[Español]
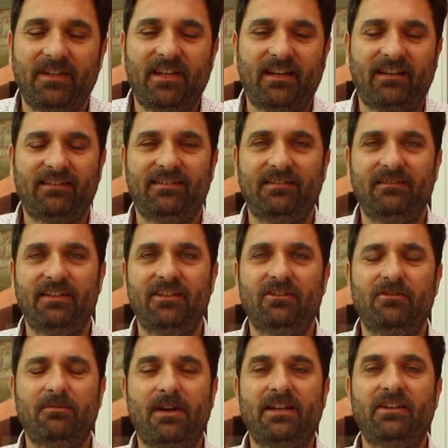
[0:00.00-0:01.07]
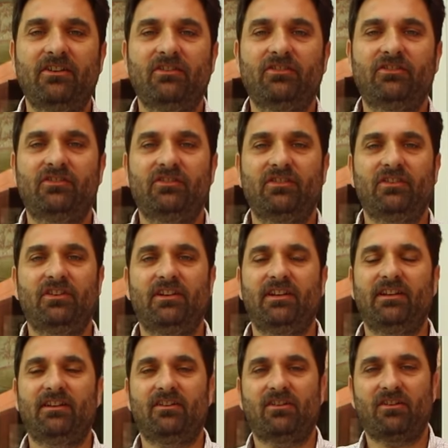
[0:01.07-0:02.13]
he recibido varias
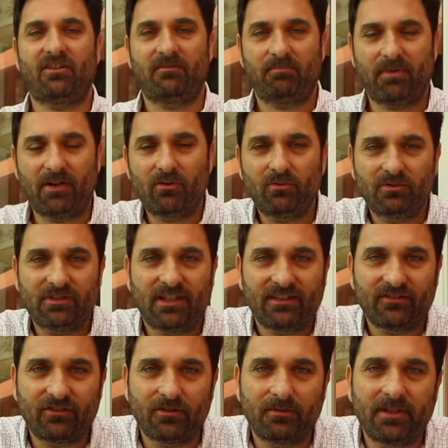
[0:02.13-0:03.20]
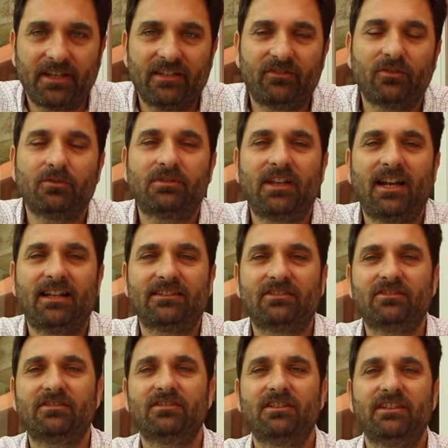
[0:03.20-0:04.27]
preguntas sobre el
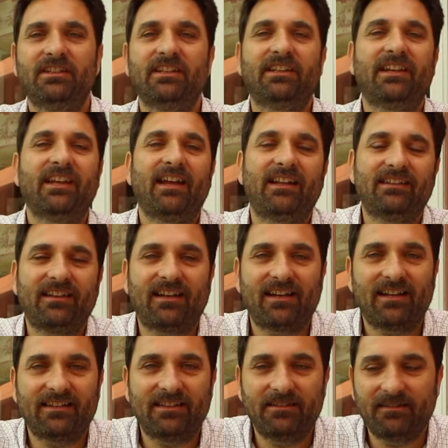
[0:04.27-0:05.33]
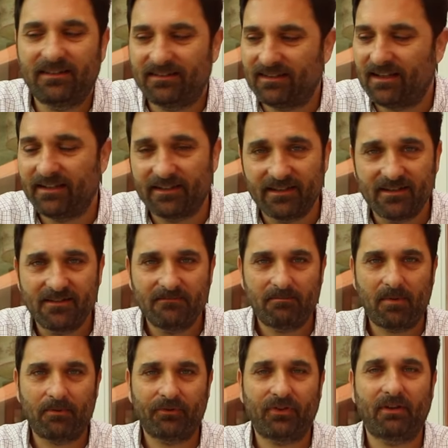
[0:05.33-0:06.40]
sustrato y qué alternativas hay.
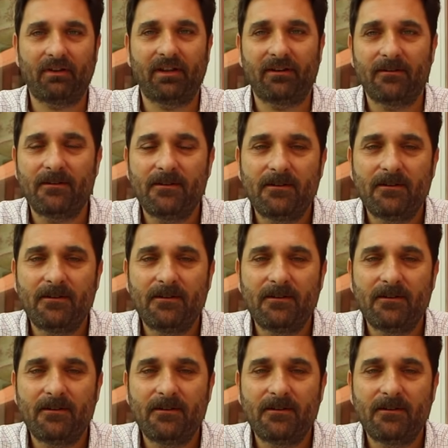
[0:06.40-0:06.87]
Vamos a ver.